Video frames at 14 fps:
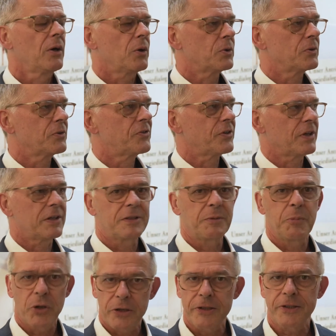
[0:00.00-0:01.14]
Und äh, die
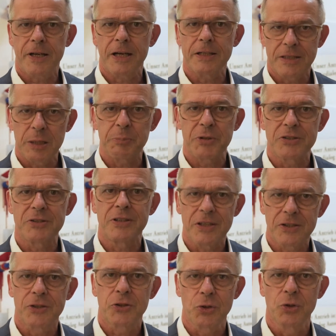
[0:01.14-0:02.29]
Möglichkeit gibt es,
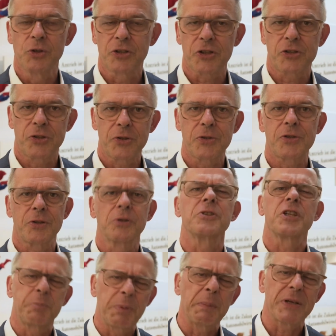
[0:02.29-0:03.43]
diese zu unterstützen. Und
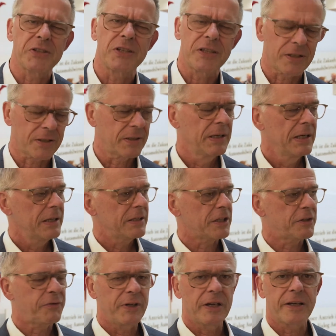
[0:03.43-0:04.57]
ich bin mir sicher, dass
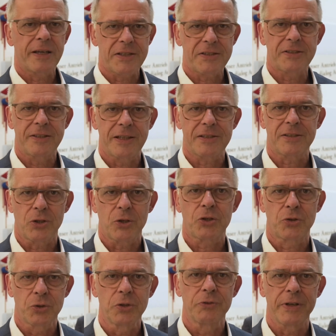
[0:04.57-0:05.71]
viele Gäste das auch tun